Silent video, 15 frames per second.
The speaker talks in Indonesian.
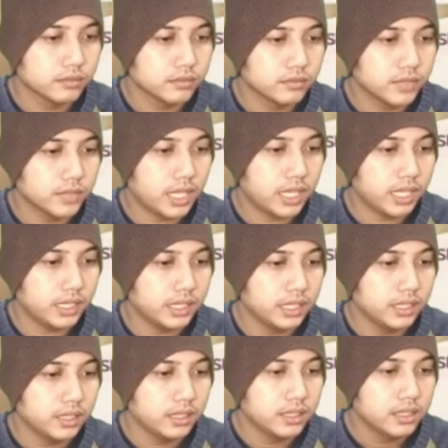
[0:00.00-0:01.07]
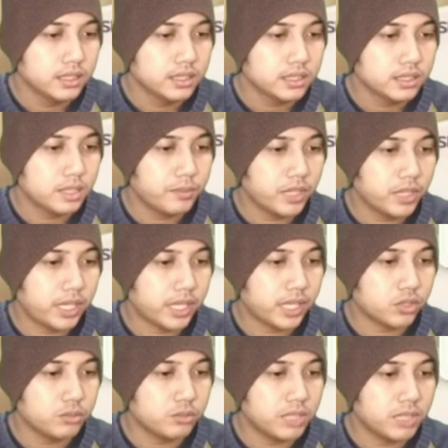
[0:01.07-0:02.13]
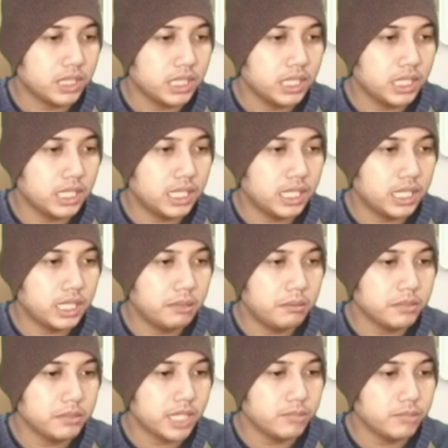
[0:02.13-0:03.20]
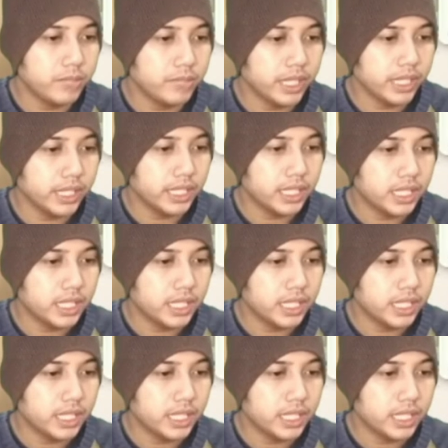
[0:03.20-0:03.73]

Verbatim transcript: Nah ini skip tiket cuma tiga nyan nyanberi ya.